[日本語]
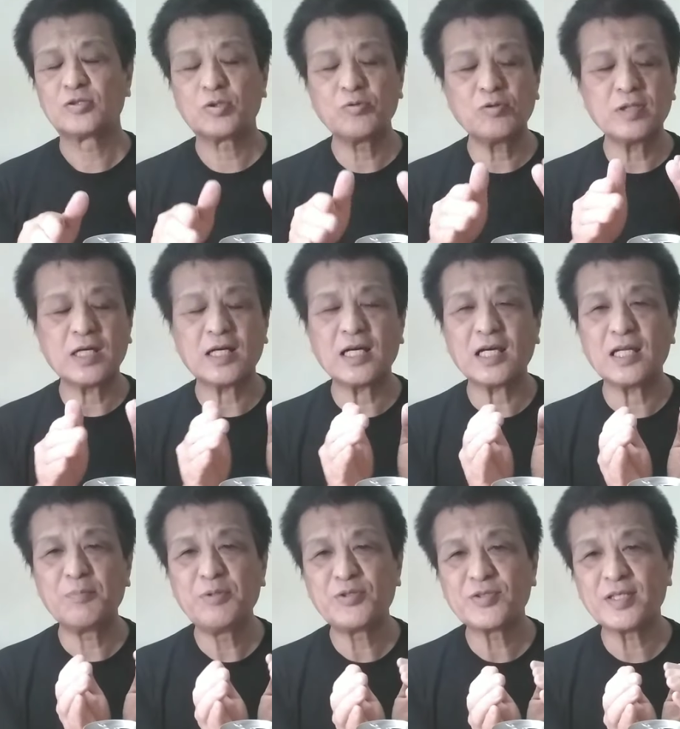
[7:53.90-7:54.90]
す。その中
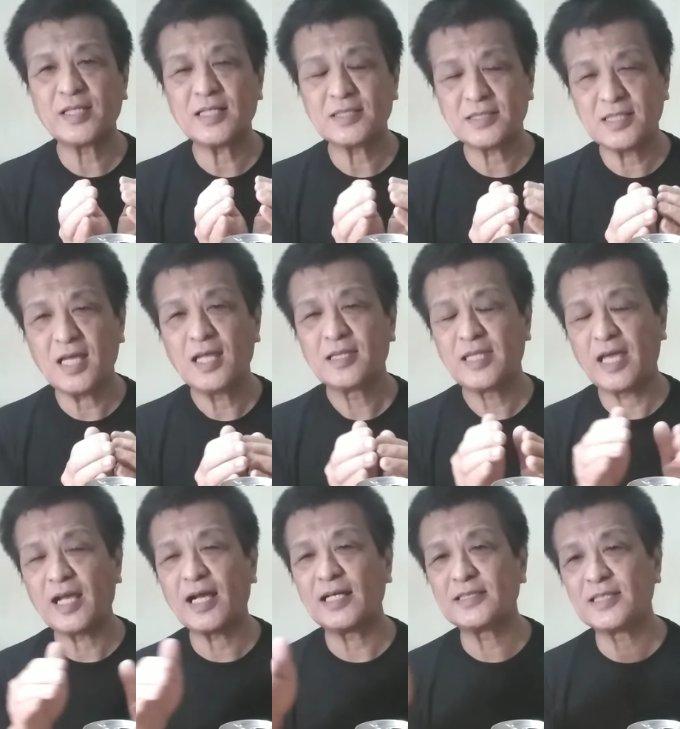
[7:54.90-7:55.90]
から見つけ出して
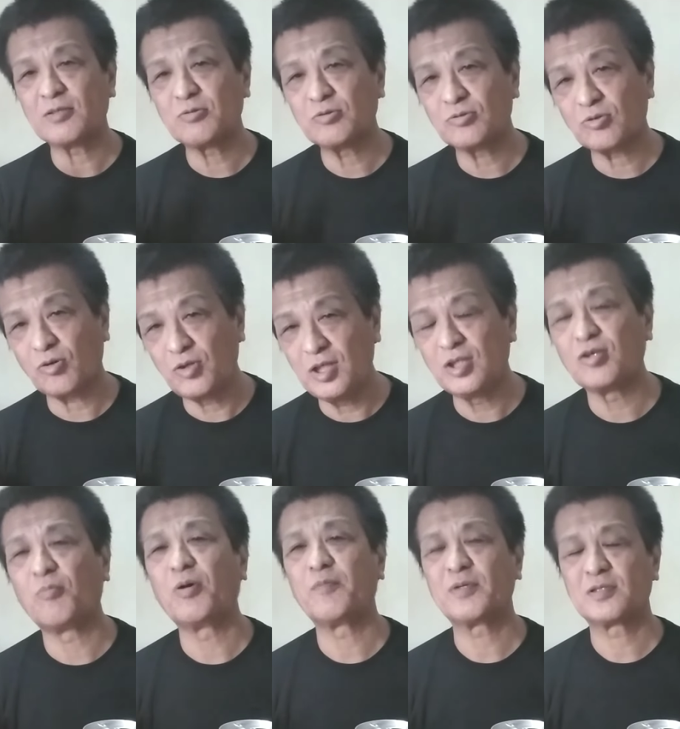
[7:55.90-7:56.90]
展開していくといい
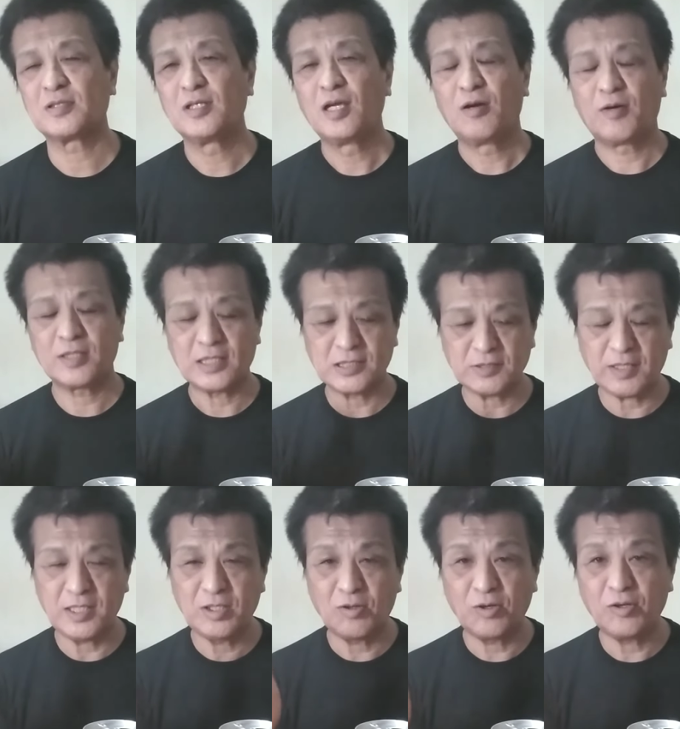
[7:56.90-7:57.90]
と思います。私
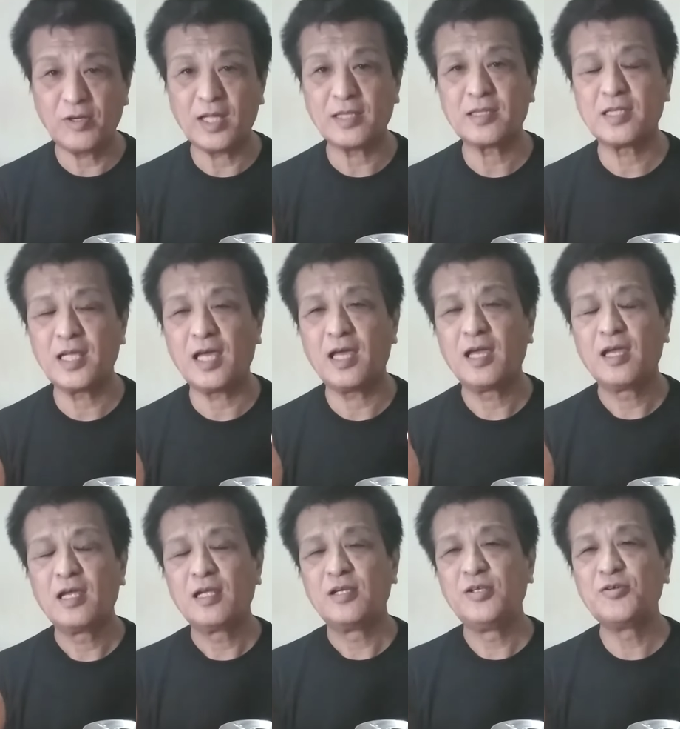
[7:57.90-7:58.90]
はいろいろやって、
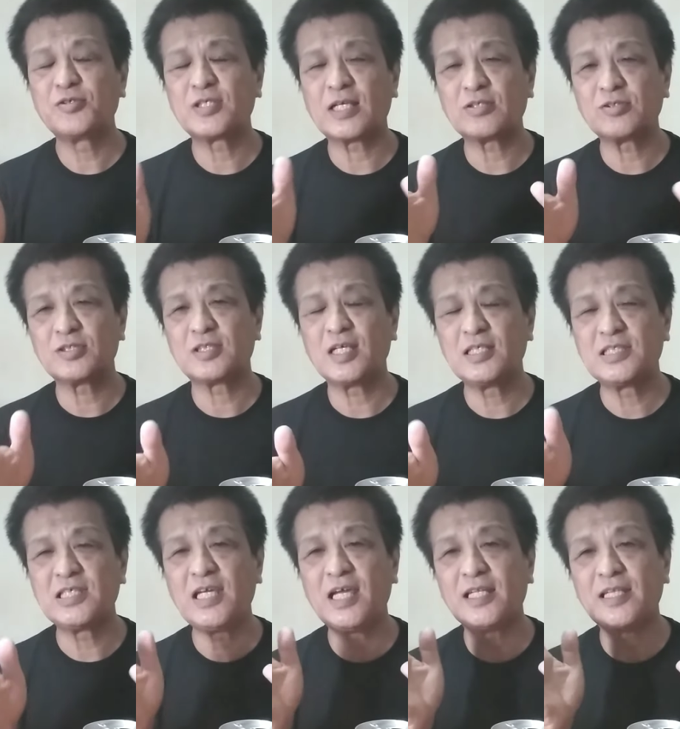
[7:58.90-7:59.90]
入札して
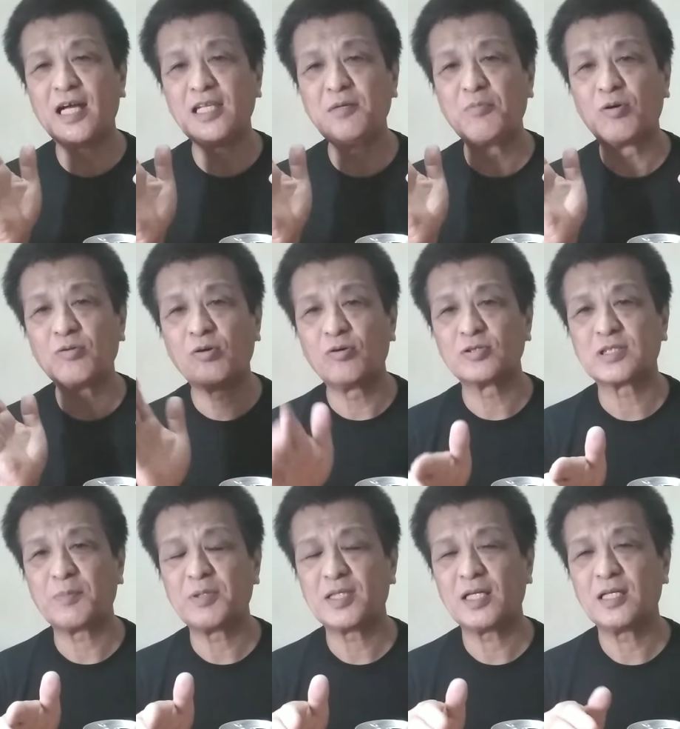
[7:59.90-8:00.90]
自衛隊に物を納
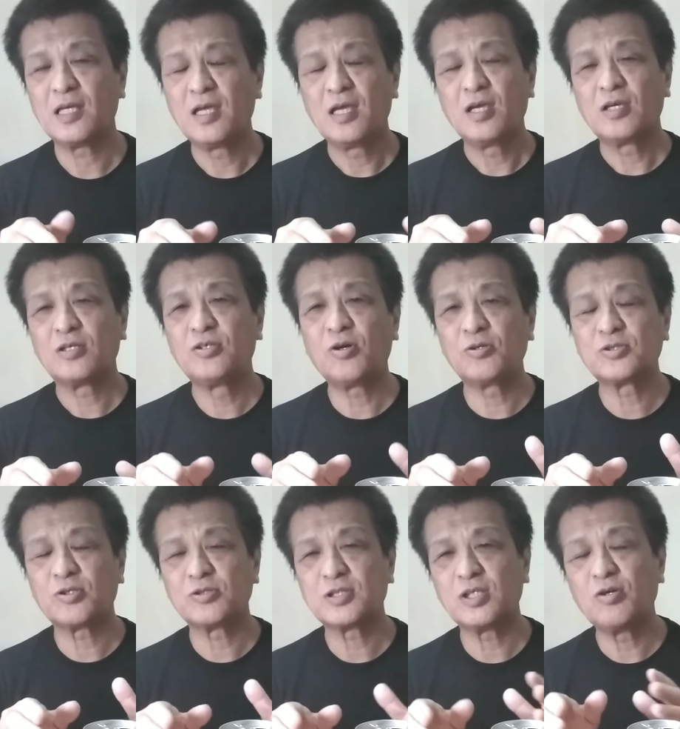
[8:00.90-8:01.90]
めたり、
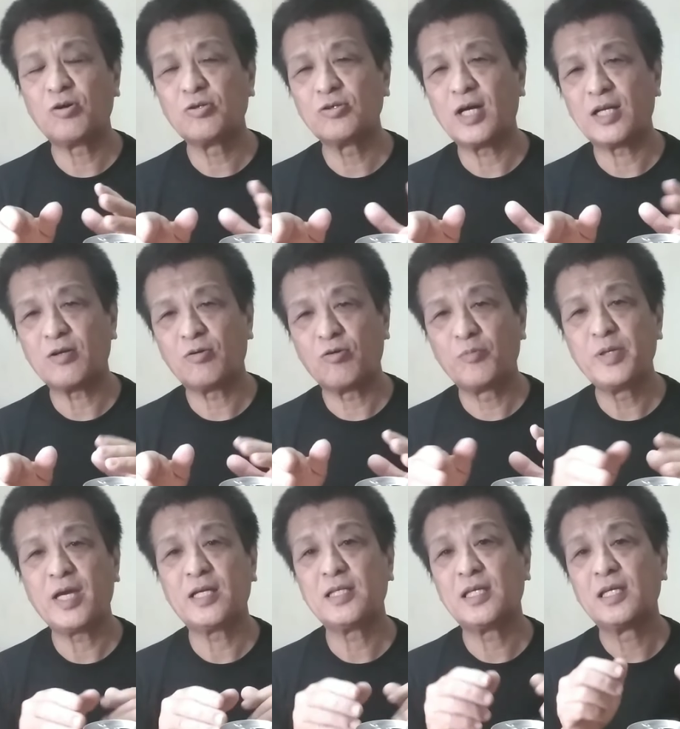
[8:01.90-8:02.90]
行商して夜あの飲
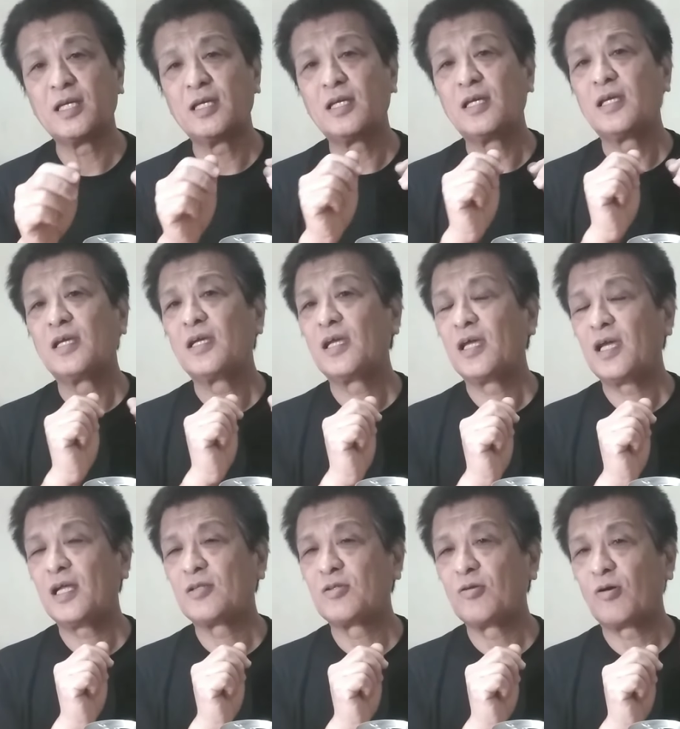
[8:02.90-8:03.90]
み屋に、
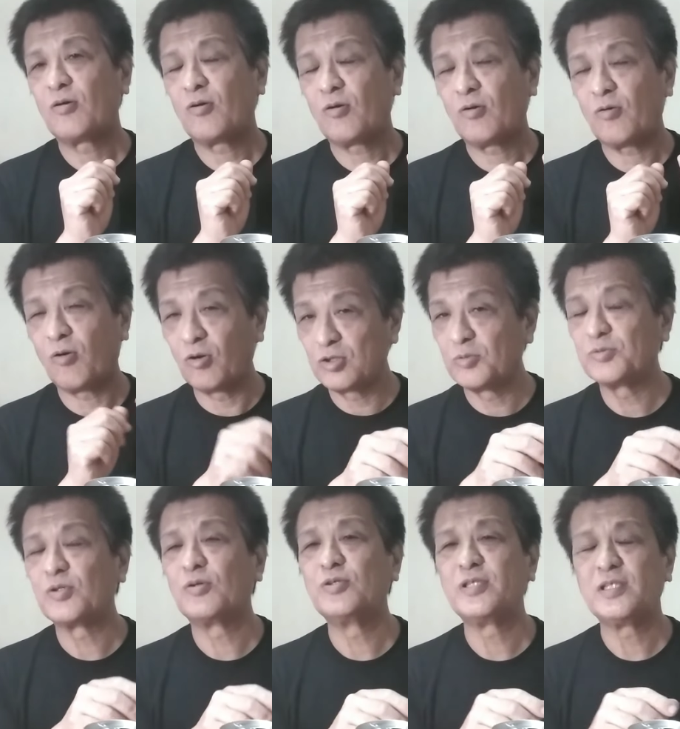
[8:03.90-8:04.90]
えっと、
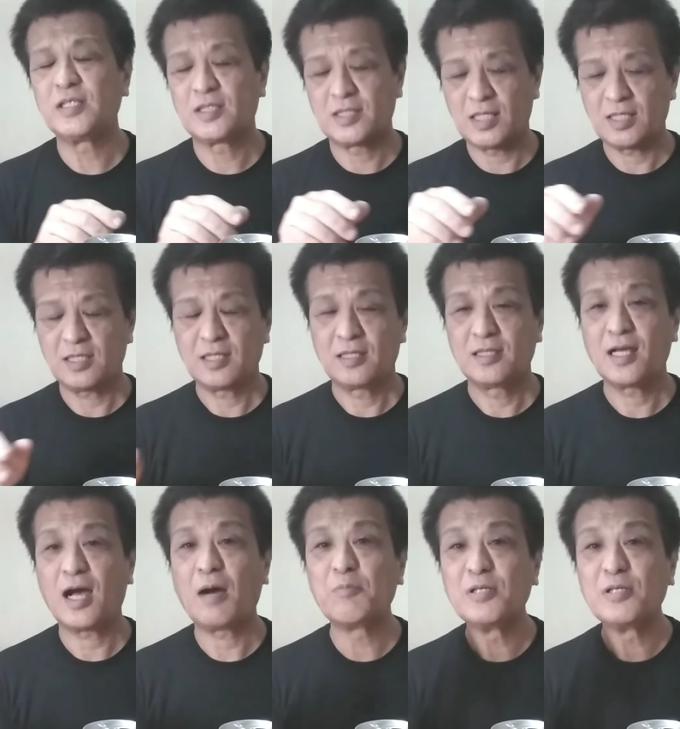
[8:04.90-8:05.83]
オードブルを売りに行ったり、で、